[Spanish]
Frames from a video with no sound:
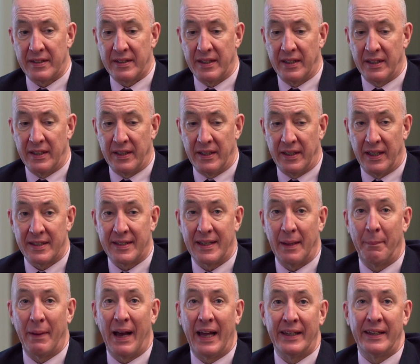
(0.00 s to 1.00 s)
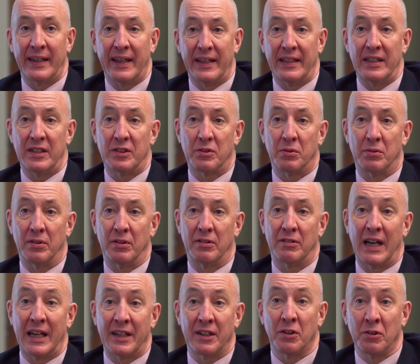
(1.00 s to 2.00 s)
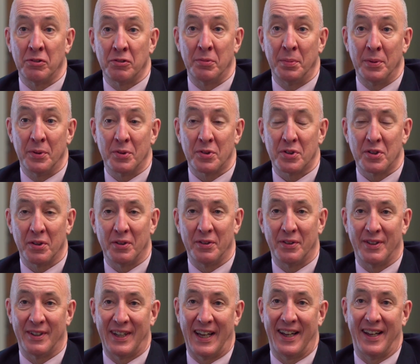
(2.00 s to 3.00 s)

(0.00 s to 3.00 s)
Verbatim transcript: este, este banda hizo una gran contribución